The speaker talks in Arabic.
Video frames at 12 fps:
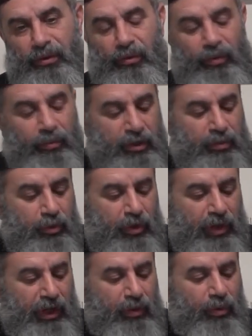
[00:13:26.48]
والمزمور
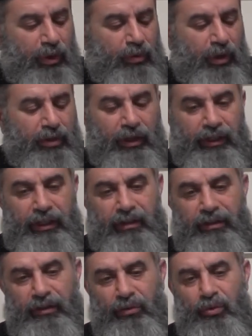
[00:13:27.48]
الأول واضح
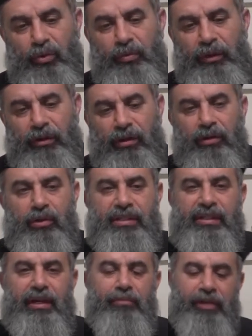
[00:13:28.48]
جدا طوبى للرجل
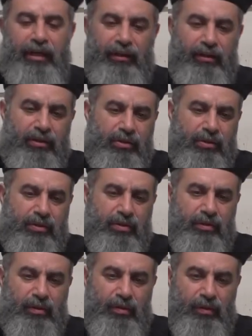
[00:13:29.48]
الذي لم يجلس
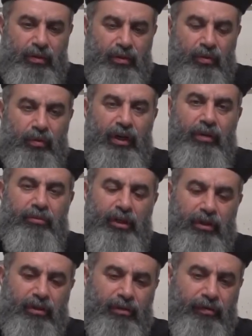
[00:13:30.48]
ولم
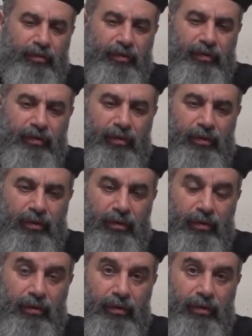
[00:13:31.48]
يقف
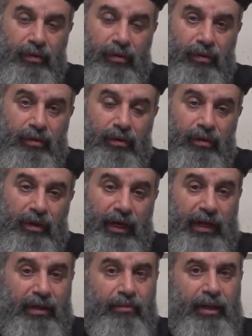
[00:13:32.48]

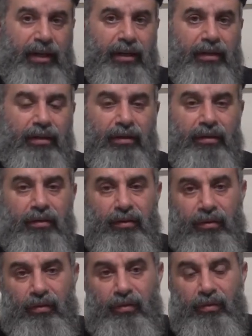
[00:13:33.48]
خلي بالك
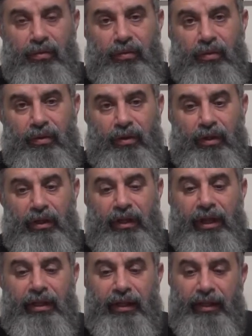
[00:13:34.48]

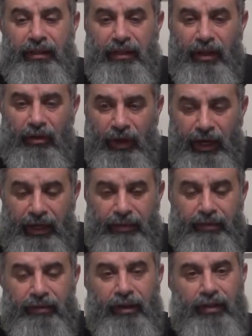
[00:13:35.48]
لأنك أنت لو قعدت
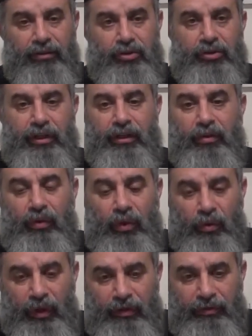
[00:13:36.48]
هتشترك
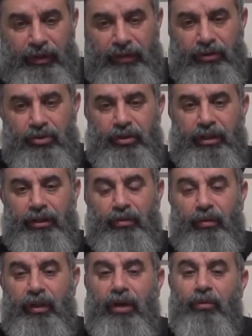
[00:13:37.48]
ولو وقفت
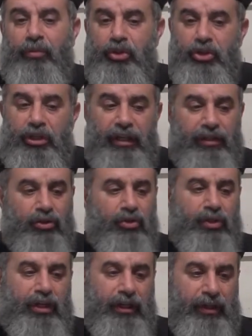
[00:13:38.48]
هتشترك ولو مشيت
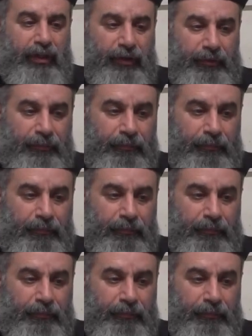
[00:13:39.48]
هتشترك